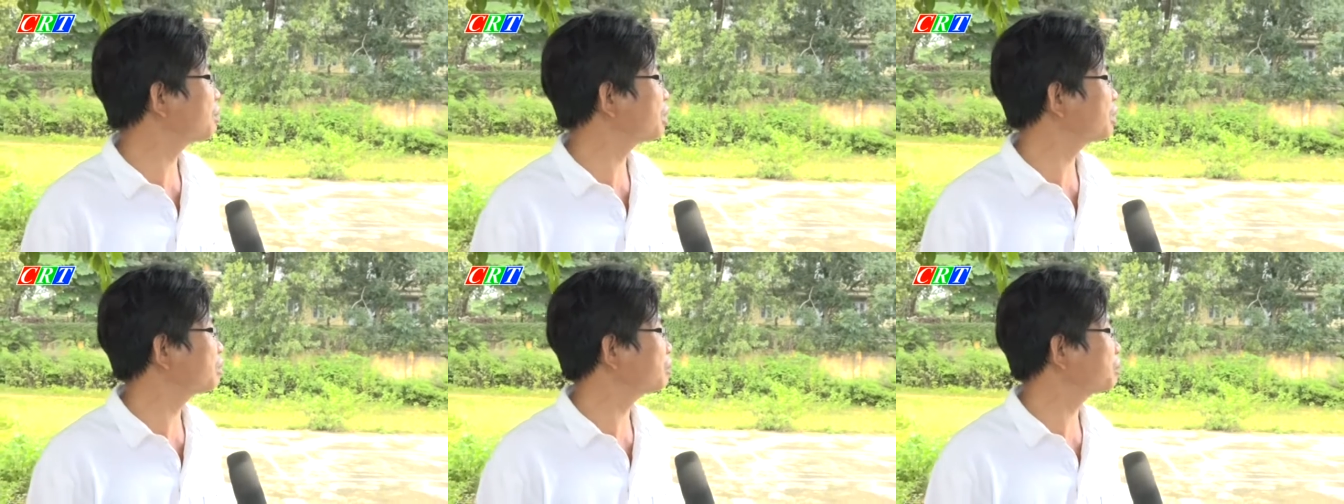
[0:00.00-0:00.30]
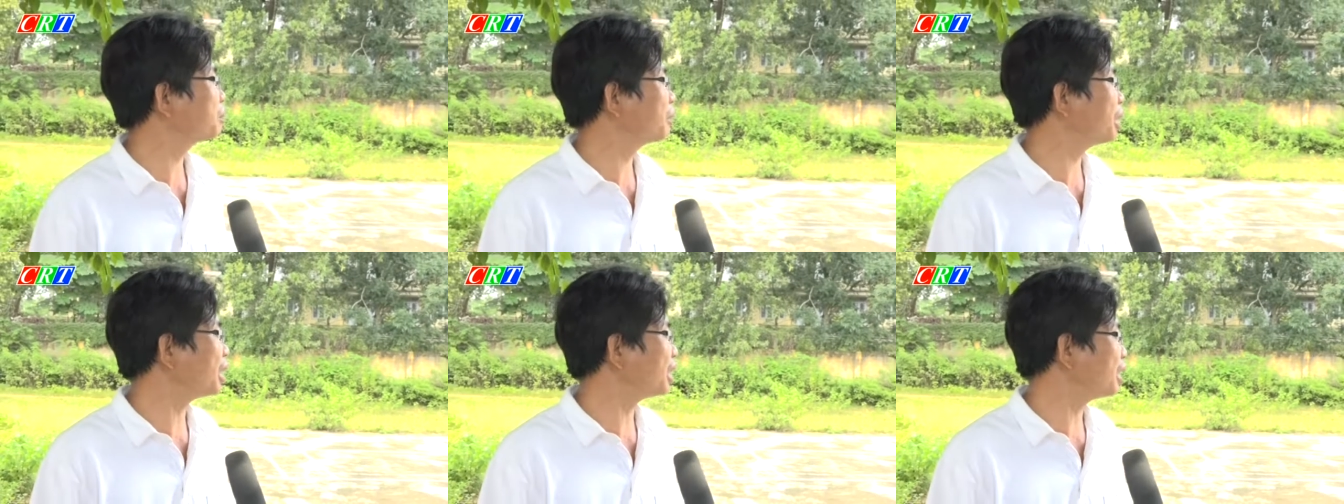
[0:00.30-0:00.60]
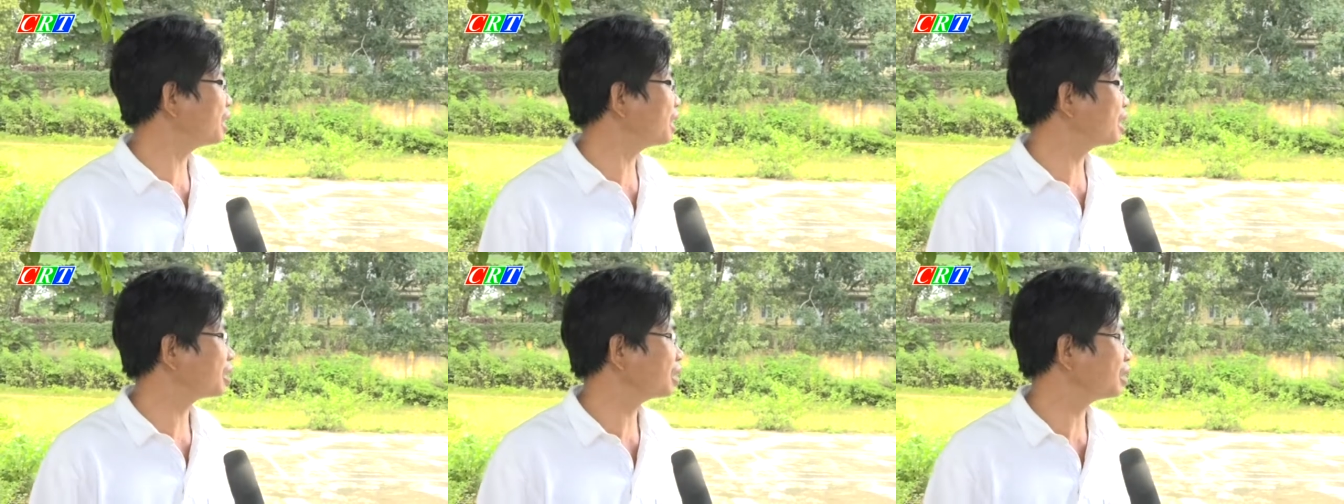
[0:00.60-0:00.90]
mình biết
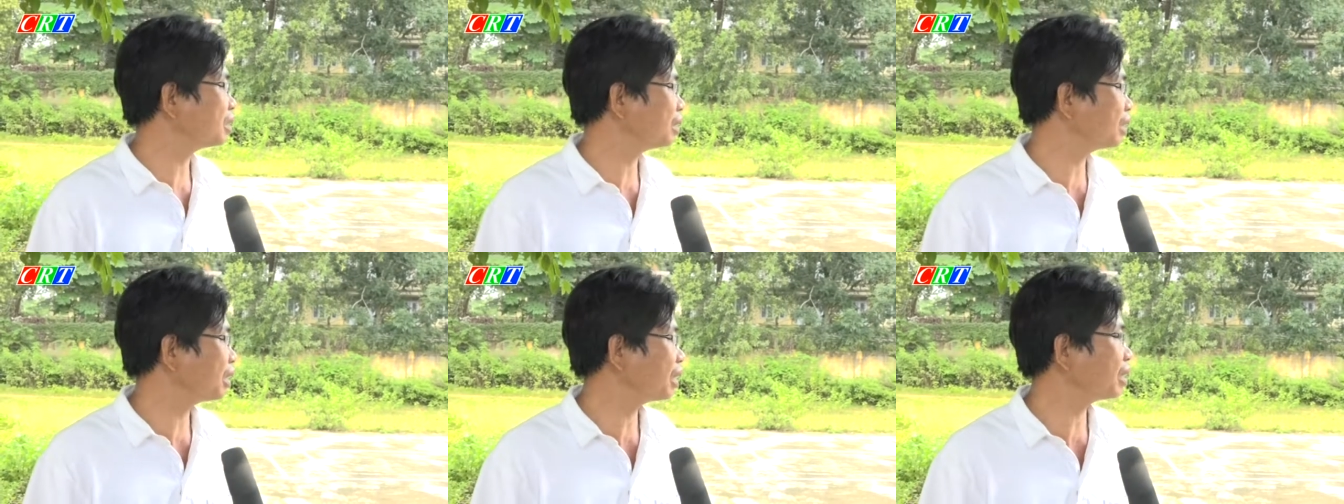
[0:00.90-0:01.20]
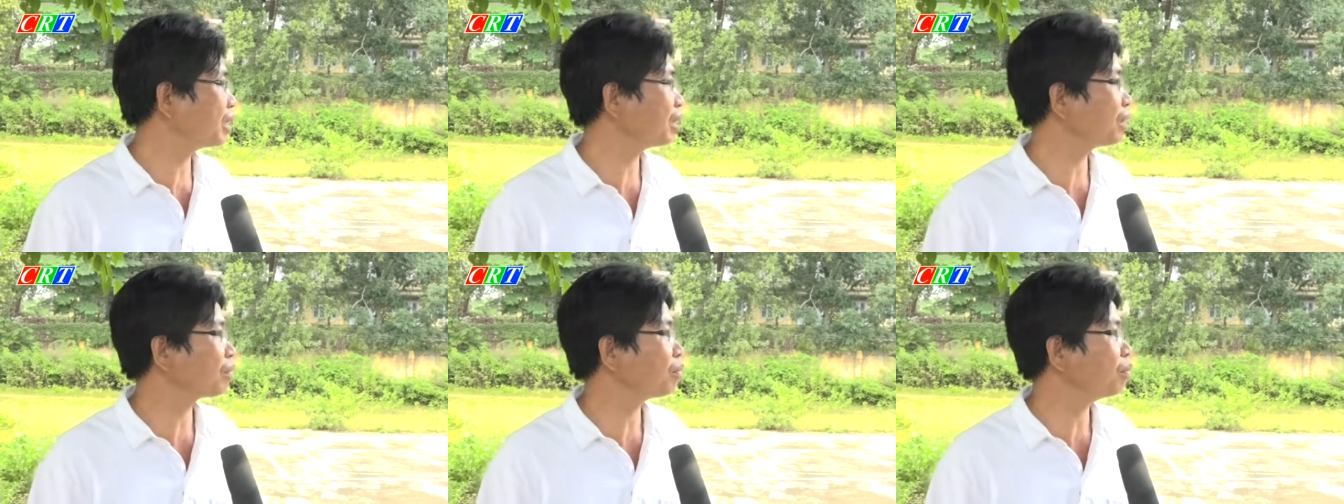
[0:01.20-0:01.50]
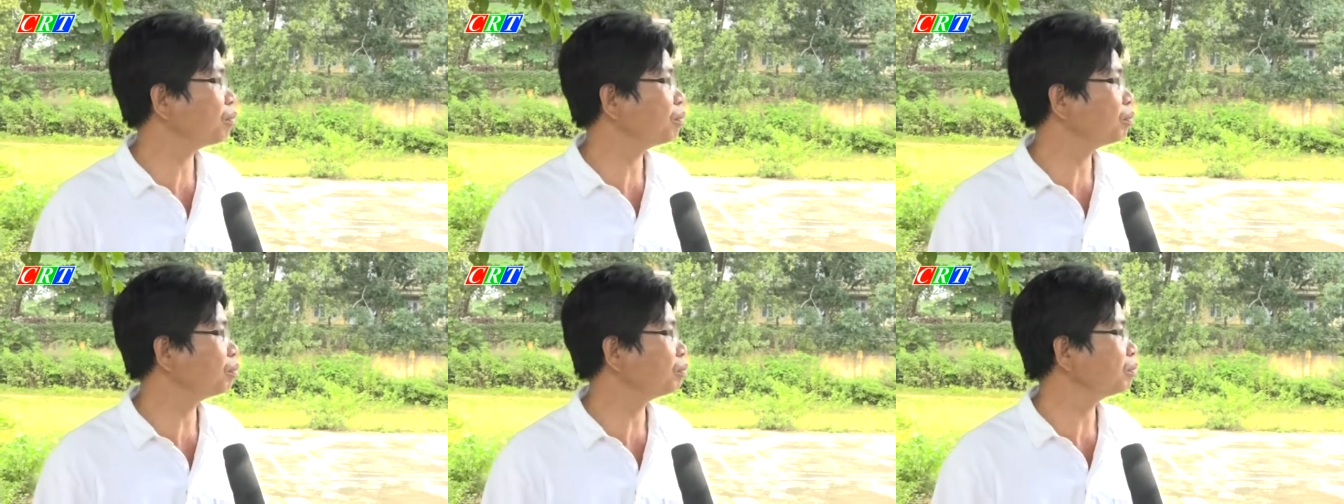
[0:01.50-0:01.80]
được nên là
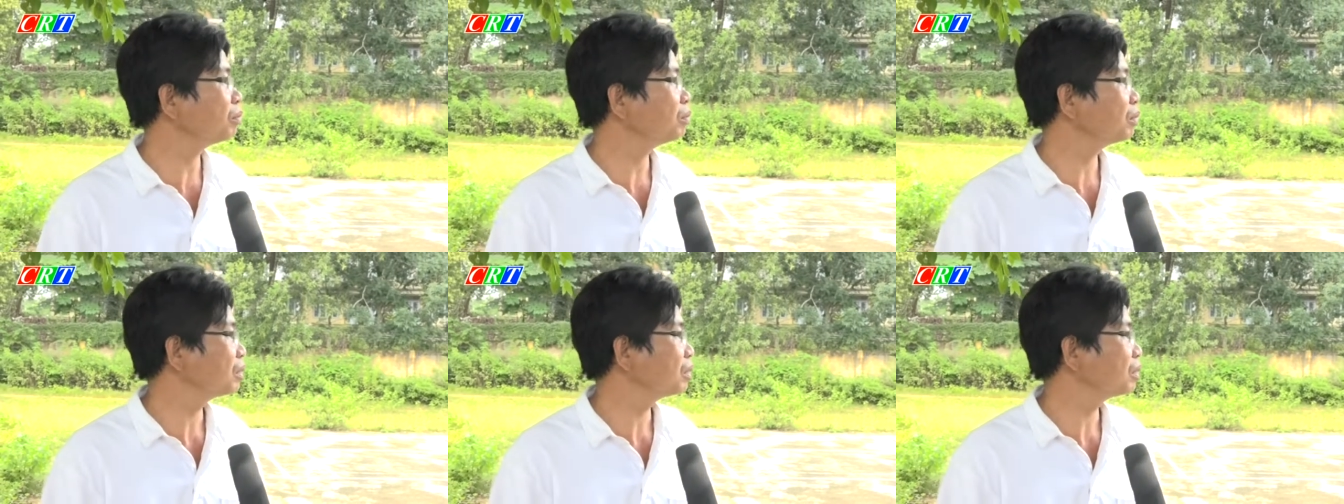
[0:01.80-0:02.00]
cũng